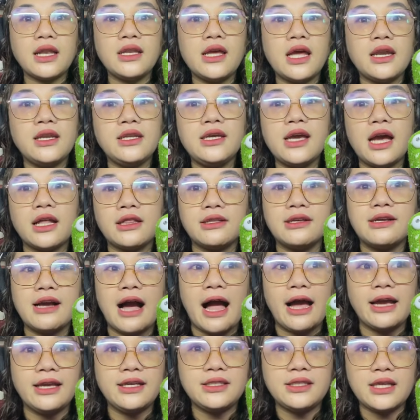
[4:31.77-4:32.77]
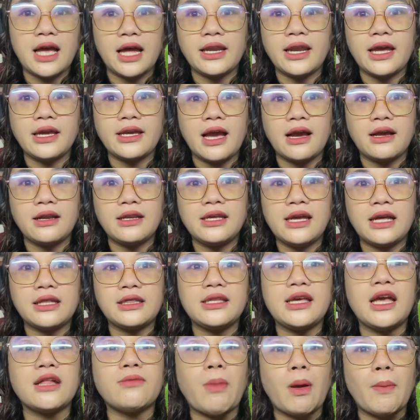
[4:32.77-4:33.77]
kalian lihat guys ada yang
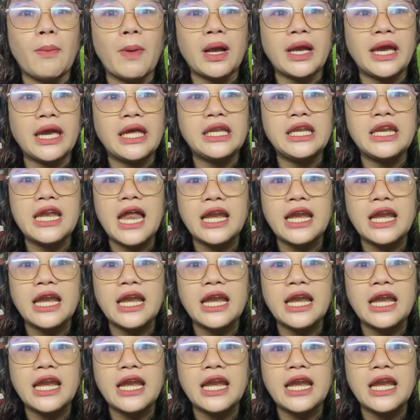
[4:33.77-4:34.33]
lihat-lihat bapak ini